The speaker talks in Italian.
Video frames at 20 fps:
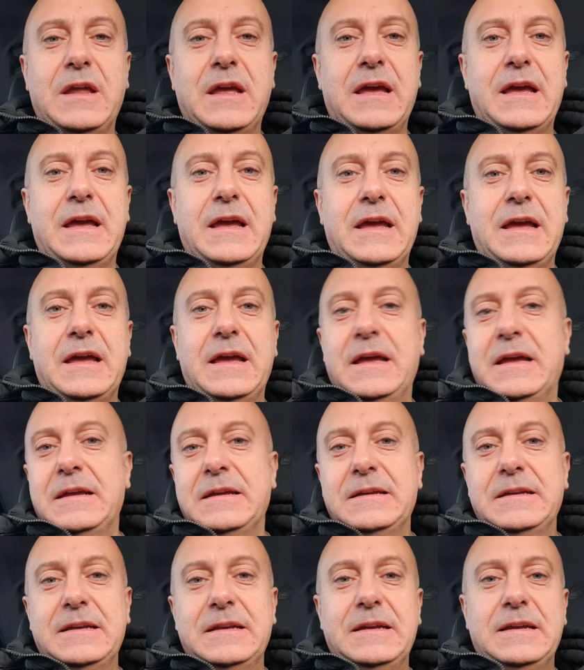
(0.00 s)

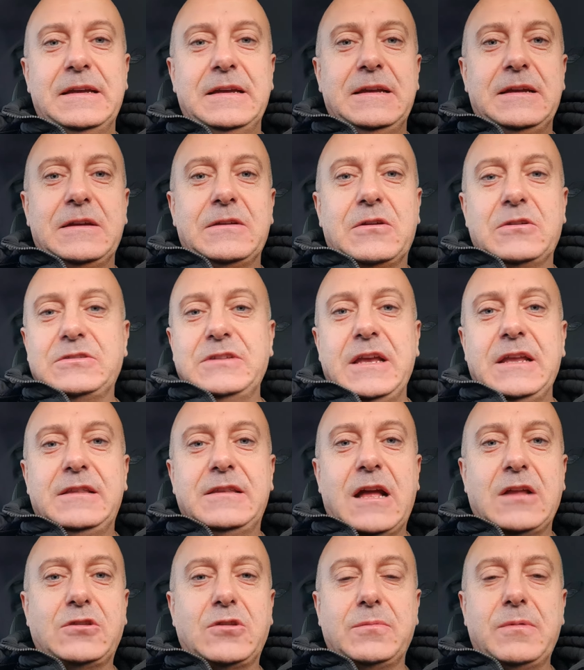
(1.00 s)
Eh, così,
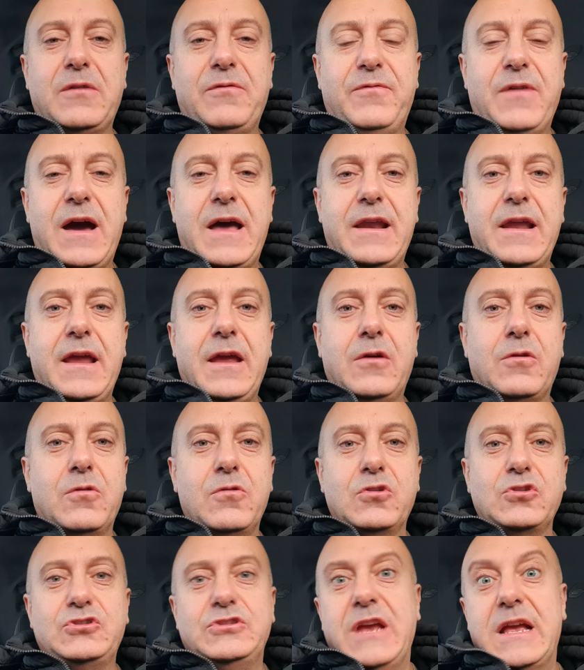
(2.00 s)
tanto per fare
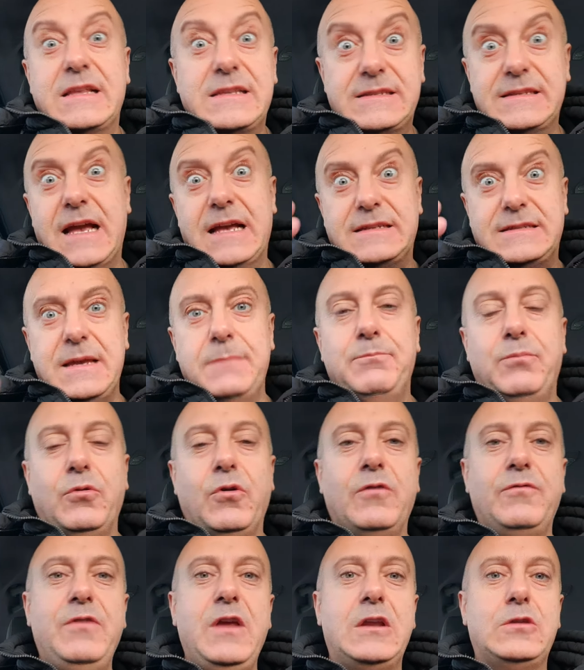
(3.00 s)
conoscenza,
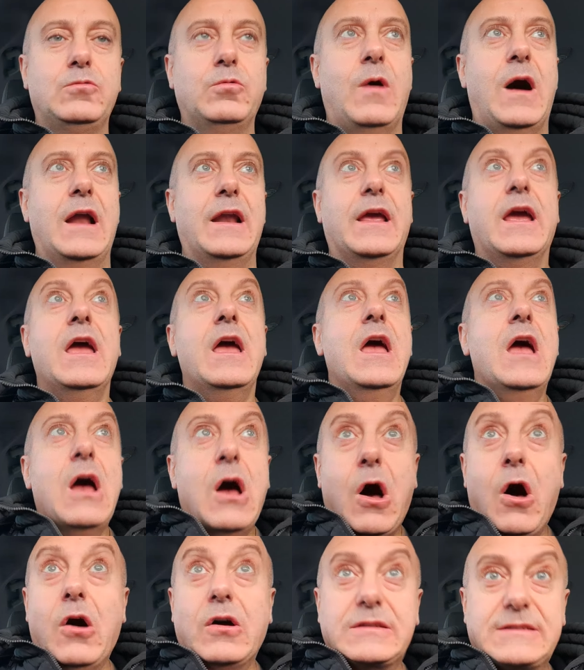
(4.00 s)
seppur virtuale.
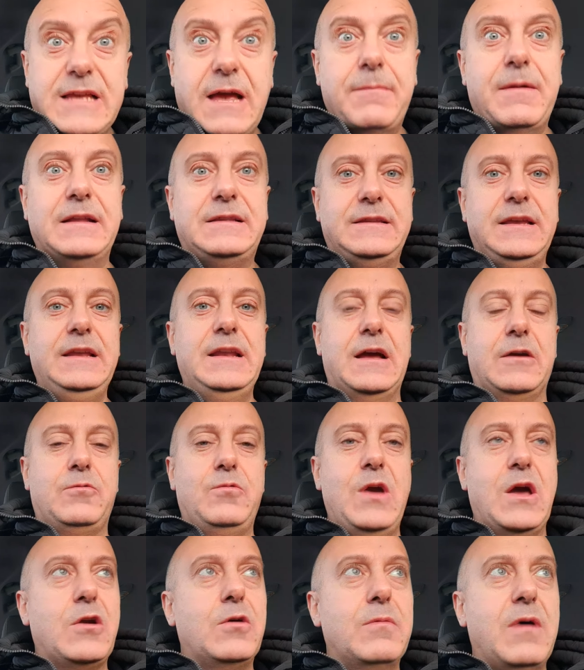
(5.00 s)
Oh, stamattina
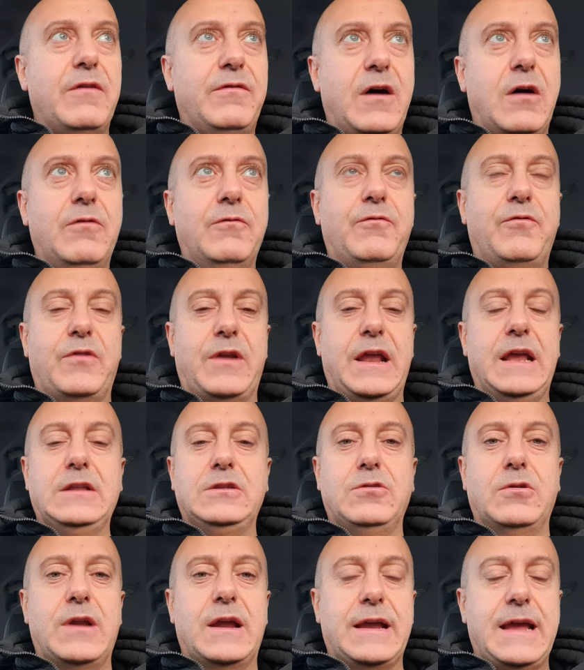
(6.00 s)
qui a Roma fa un
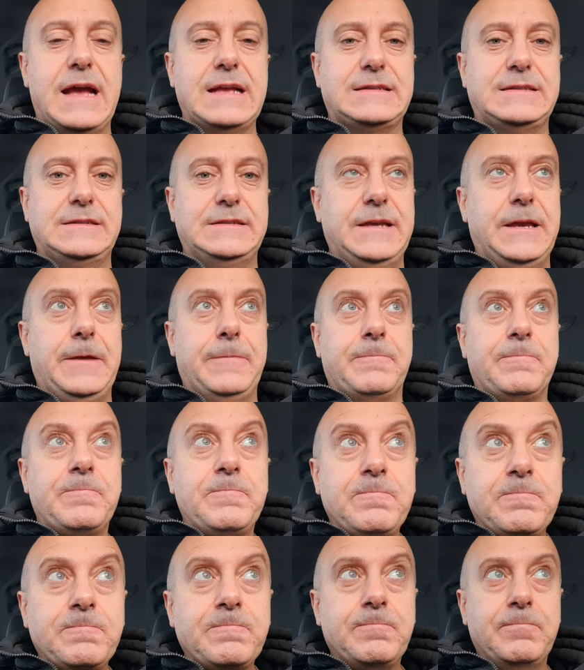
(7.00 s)
freddo, ragazzi
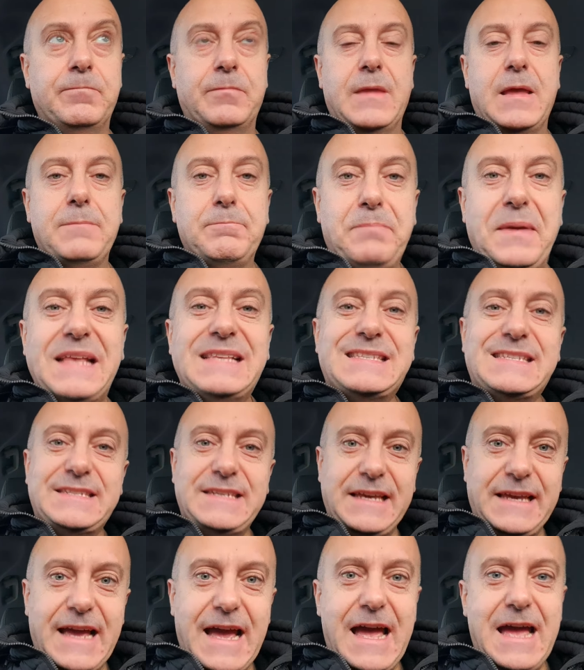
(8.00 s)

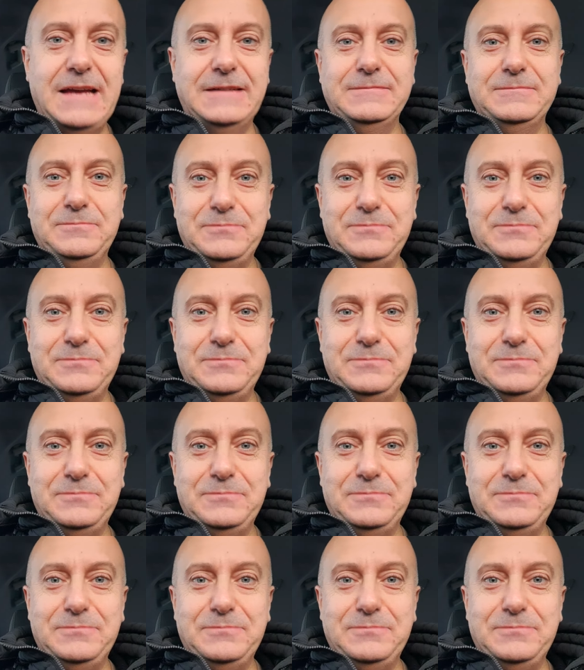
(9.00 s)
pizzica, eh?